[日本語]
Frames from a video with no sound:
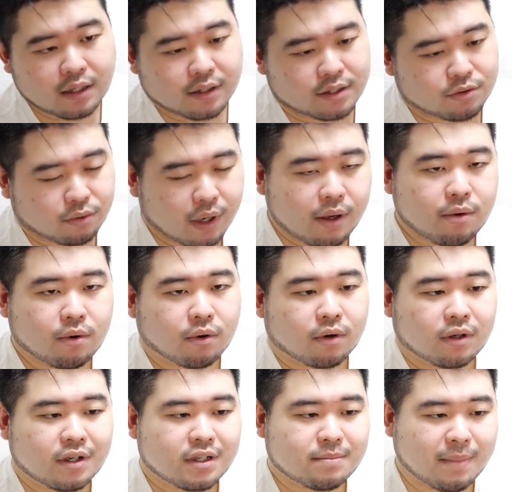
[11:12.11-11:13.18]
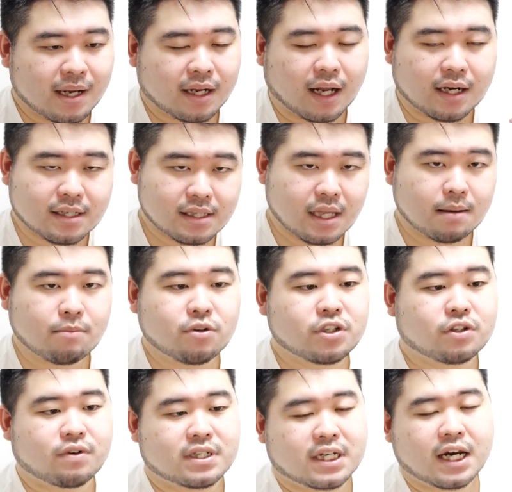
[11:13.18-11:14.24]
で、それを、まあ、学生も
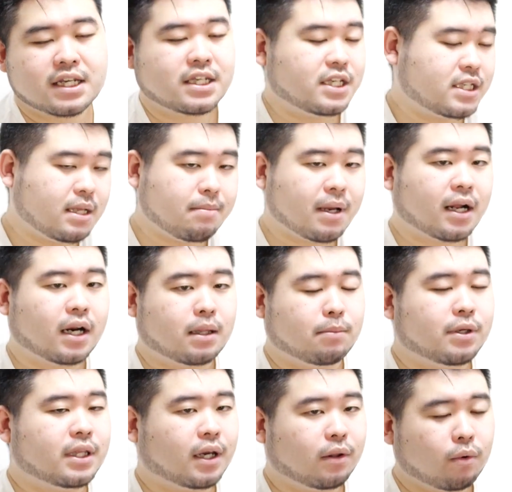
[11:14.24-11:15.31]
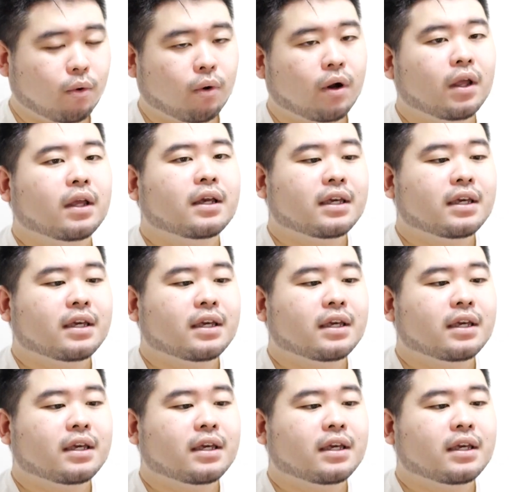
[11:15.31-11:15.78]
しくは社会人1年目からでもいいんだけど、